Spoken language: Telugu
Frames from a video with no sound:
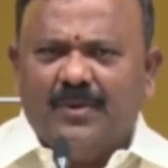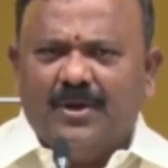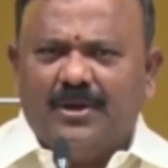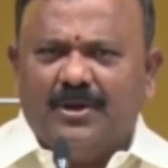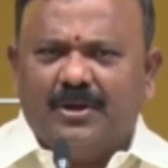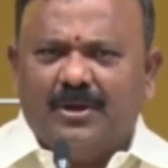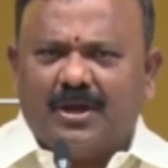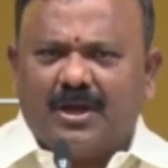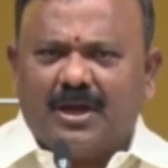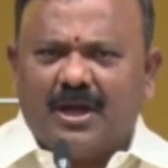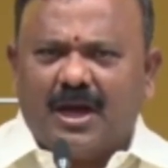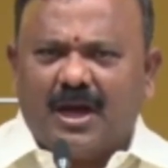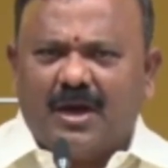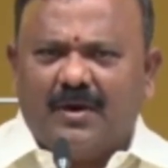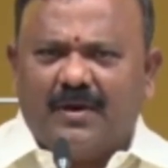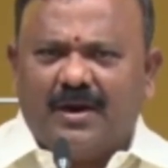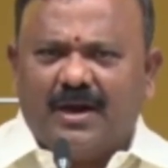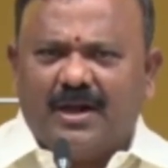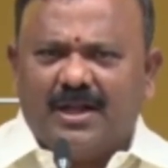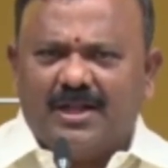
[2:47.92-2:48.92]
మీరు
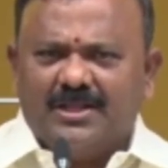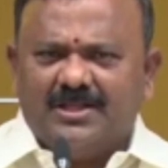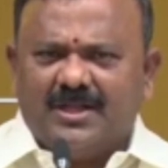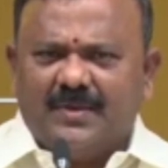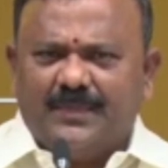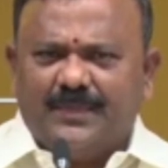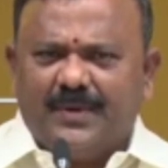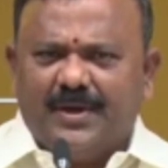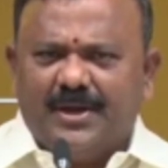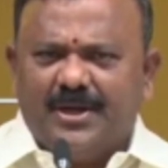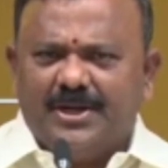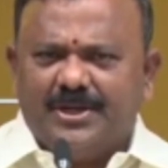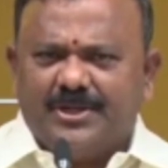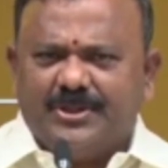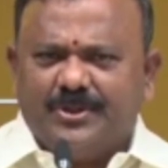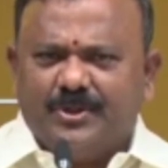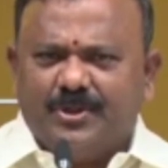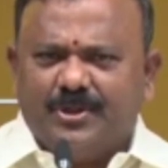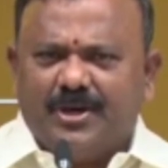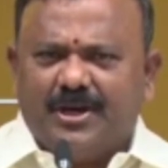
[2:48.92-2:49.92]
కావాలని చెప్పి
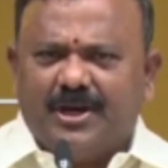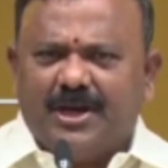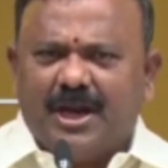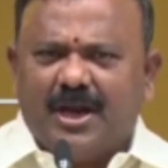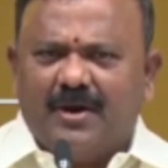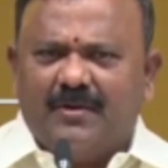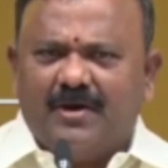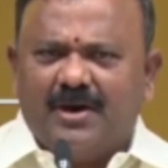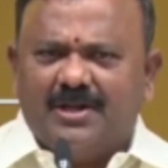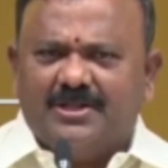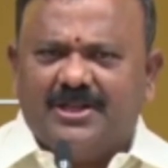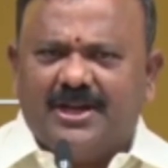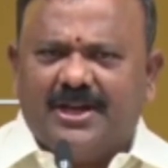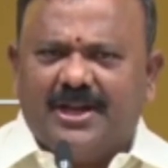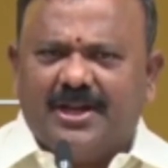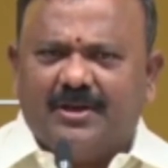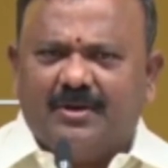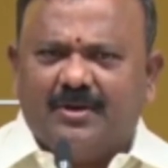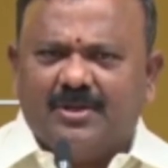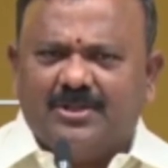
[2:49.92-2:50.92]
ఇష్యూని డైవర్ట్
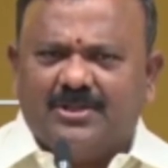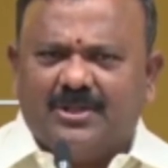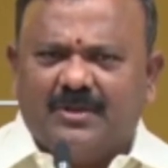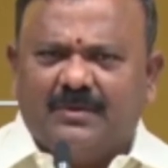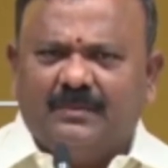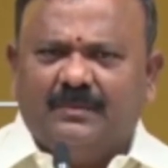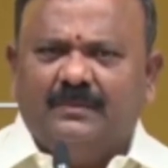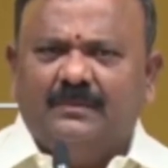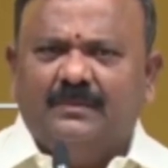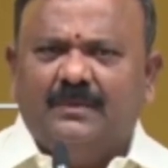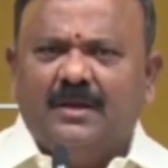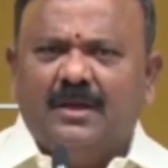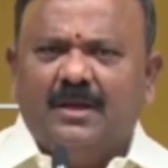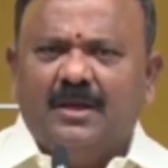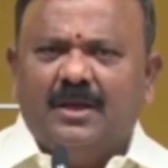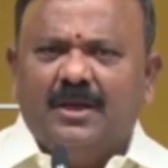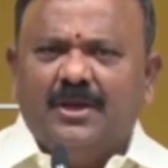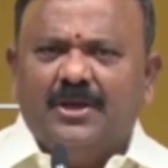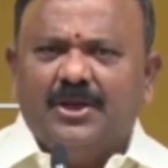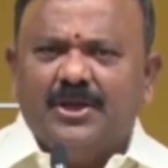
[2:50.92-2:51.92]
చేయడం కోసం
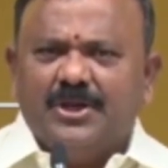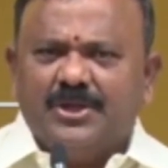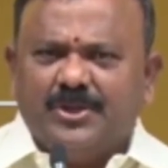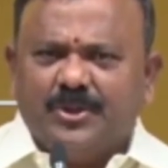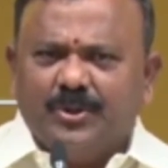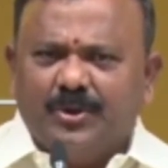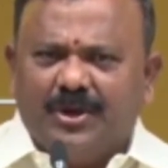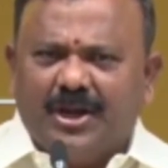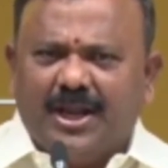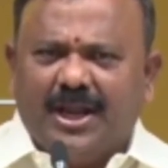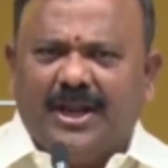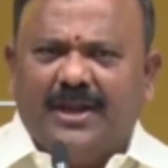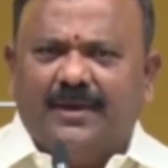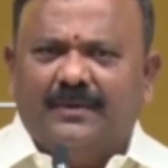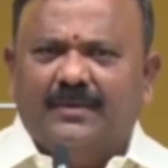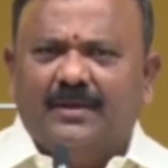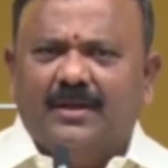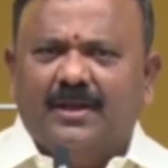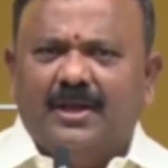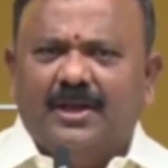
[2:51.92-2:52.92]
ఇష్యూని
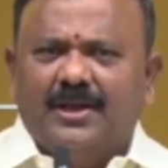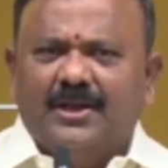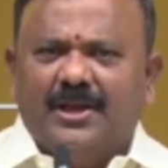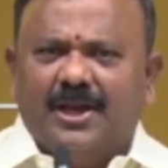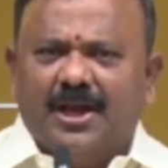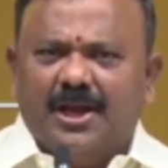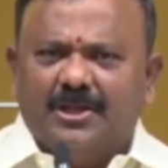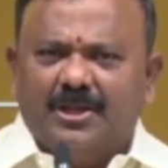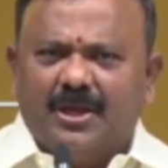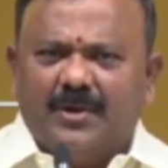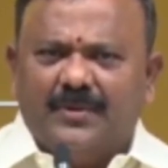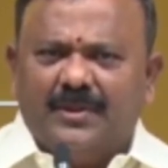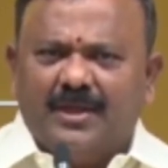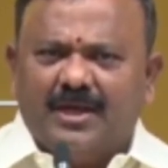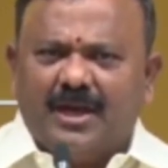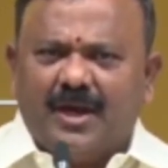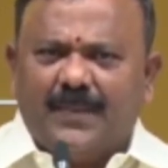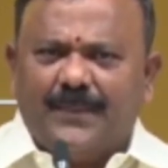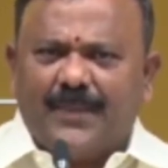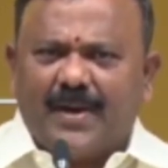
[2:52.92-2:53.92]
ఏదో
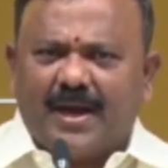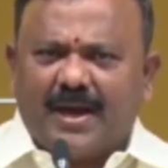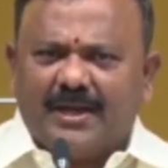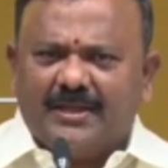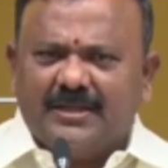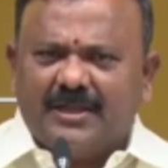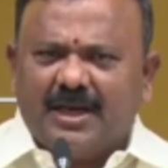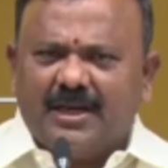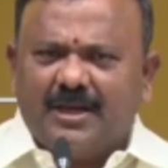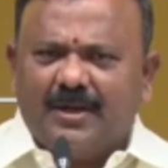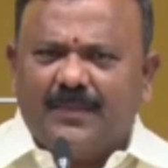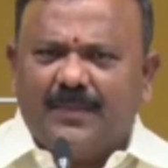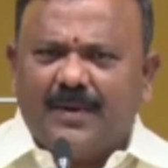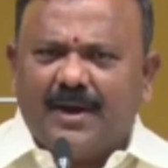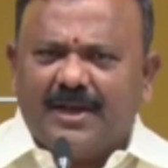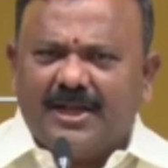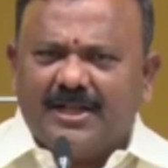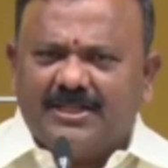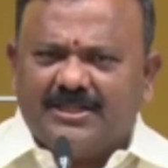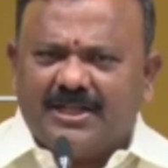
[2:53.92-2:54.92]
విధంగా పక్కదారి
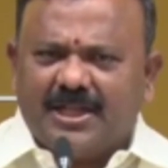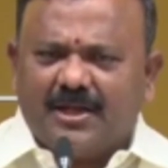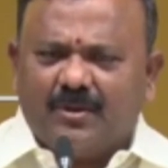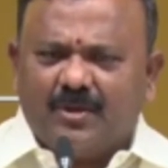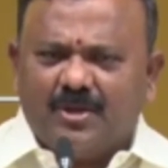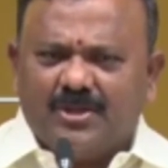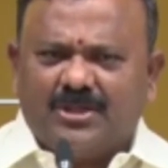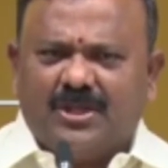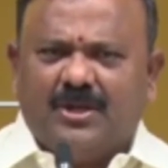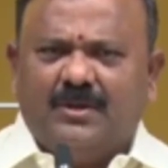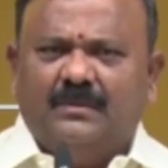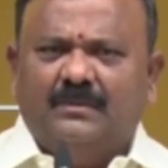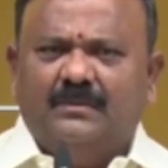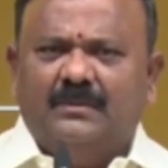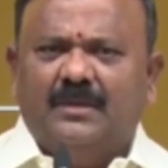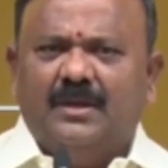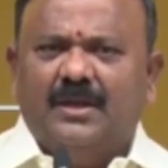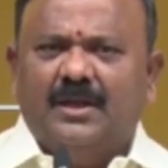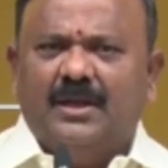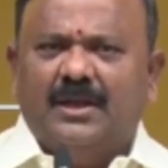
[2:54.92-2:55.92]
పట్టించడం కోసం
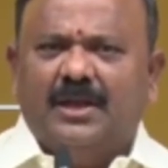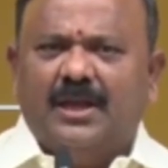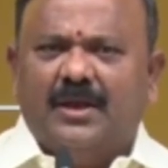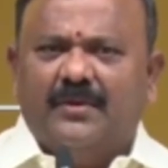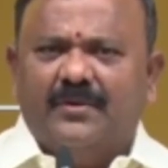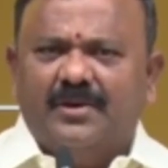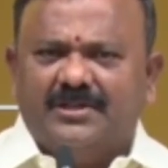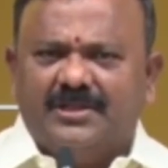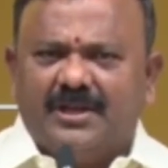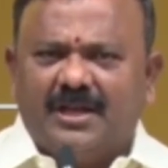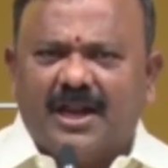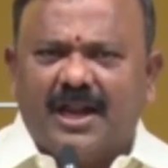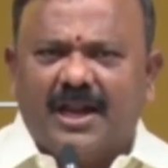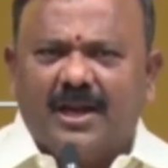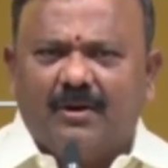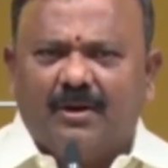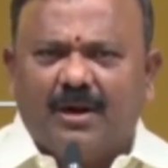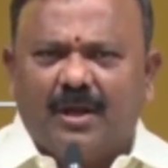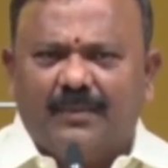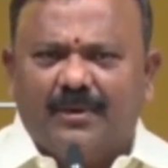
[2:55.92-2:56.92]
ఈ
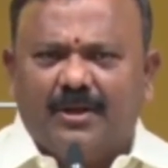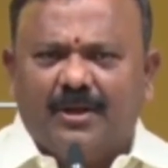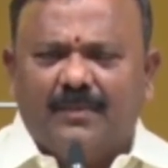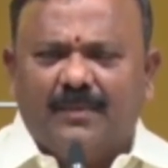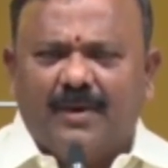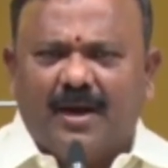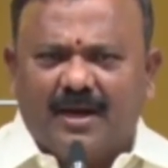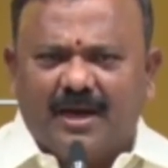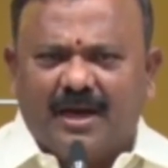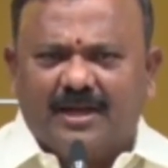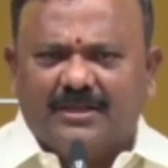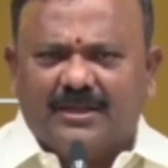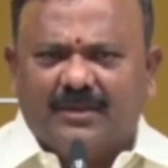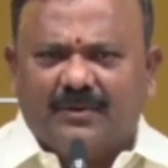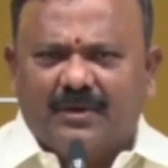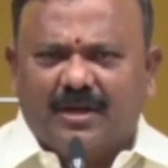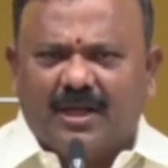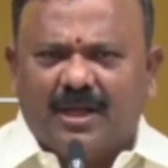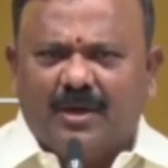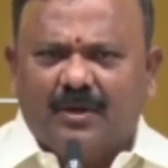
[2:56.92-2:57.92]
విషయాలన్నీ కూడా మీరు మాట్లాడుతూ
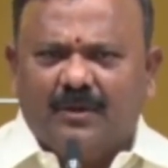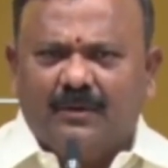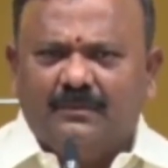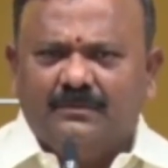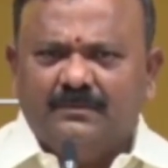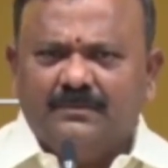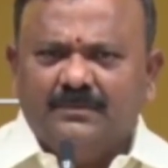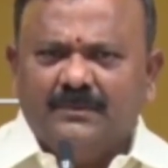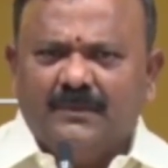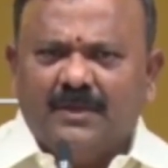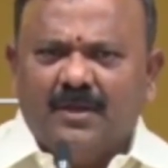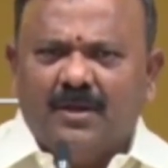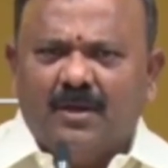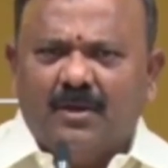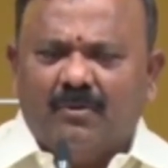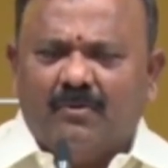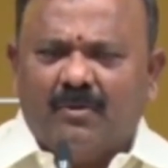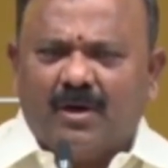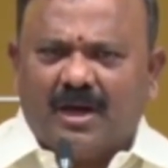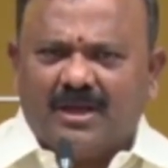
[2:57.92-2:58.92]
ఉన్నారు
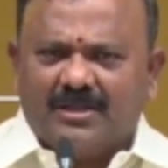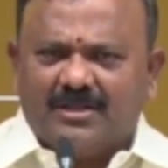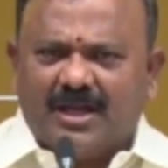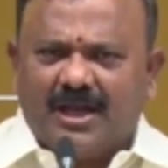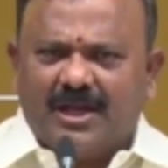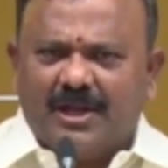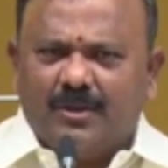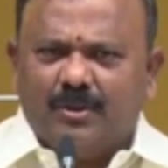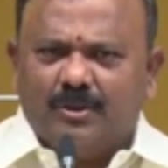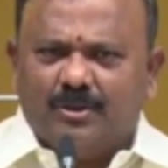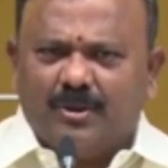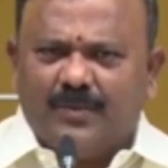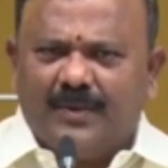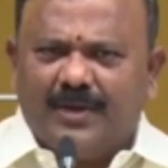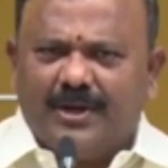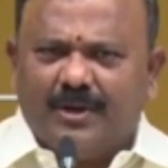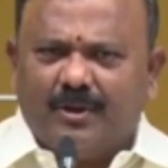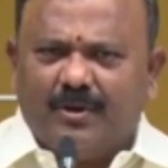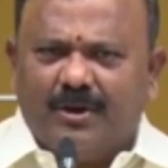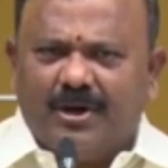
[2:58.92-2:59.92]
ఒక్కసారి
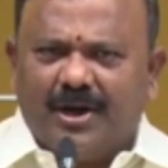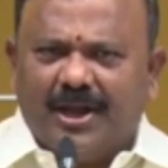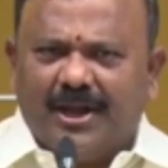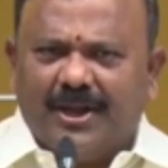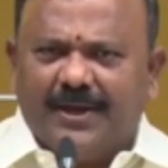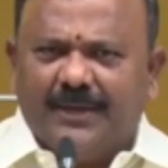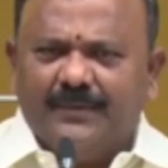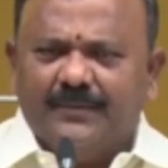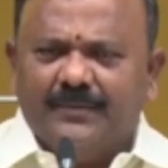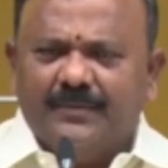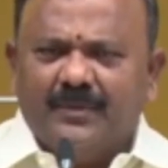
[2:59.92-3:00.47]
గుర్తుపెట్టుకోండి